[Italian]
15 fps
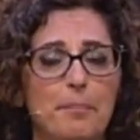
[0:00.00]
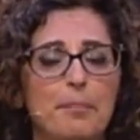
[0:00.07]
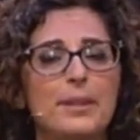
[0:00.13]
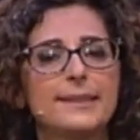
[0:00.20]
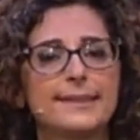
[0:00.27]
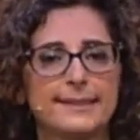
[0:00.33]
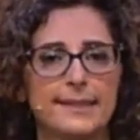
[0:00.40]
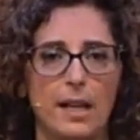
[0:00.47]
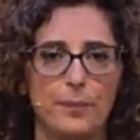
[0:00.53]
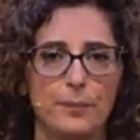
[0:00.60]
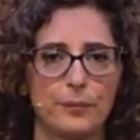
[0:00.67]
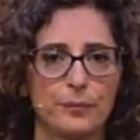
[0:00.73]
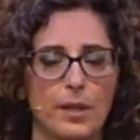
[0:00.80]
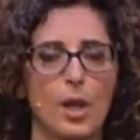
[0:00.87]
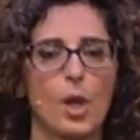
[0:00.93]
Poi
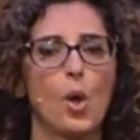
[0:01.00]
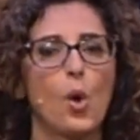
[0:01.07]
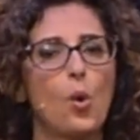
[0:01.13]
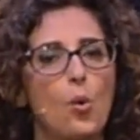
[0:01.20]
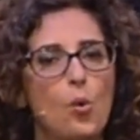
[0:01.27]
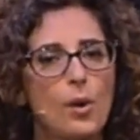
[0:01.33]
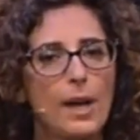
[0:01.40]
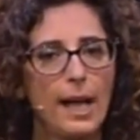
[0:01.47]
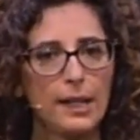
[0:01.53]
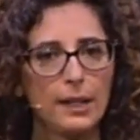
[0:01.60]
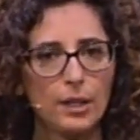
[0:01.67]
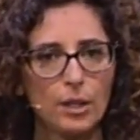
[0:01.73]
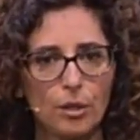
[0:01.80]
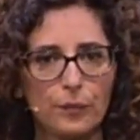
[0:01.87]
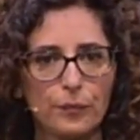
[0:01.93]
sta un
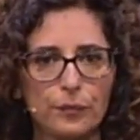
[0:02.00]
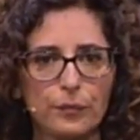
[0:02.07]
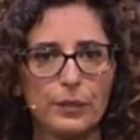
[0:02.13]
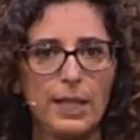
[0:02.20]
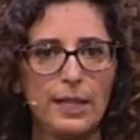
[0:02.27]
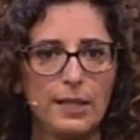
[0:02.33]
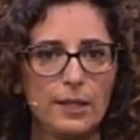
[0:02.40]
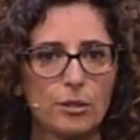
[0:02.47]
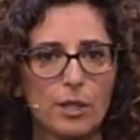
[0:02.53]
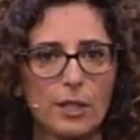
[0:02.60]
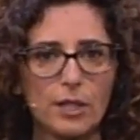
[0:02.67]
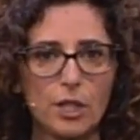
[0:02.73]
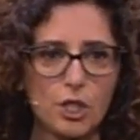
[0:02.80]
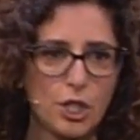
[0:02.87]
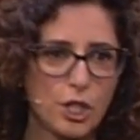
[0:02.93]
anno nell'isola
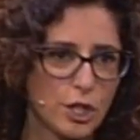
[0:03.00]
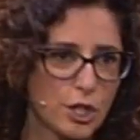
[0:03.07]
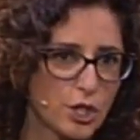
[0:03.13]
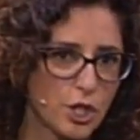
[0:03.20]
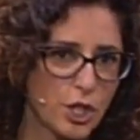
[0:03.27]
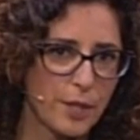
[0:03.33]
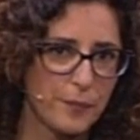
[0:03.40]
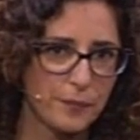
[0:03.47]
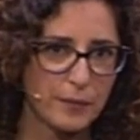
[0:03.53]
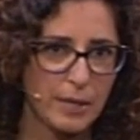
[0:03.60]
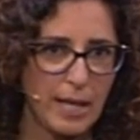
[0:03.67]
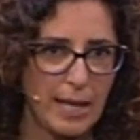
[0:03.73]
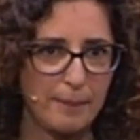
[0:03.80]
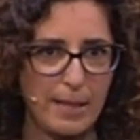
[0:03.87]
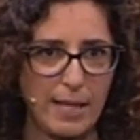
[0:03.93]
di Circe,
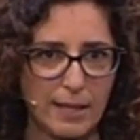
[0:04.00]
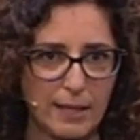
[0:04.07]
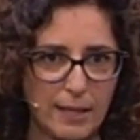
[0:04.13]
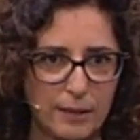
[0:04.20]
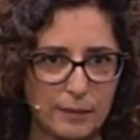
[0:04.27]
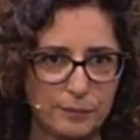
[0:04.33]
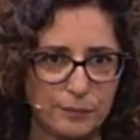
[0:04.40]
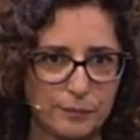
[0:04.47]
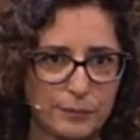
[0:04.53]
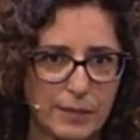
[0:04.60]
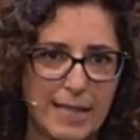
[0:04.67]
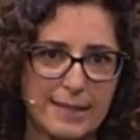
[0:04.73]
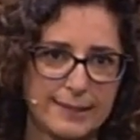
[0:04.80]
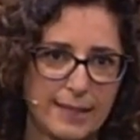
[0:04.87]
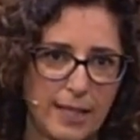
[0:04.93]
la maga,
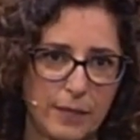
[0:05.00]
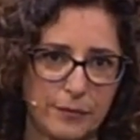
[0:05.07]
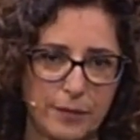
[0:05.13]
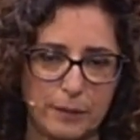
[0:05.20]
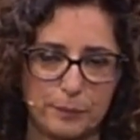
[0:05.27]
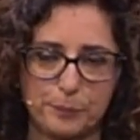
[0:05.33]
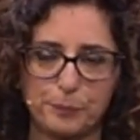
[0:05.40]
e se la fa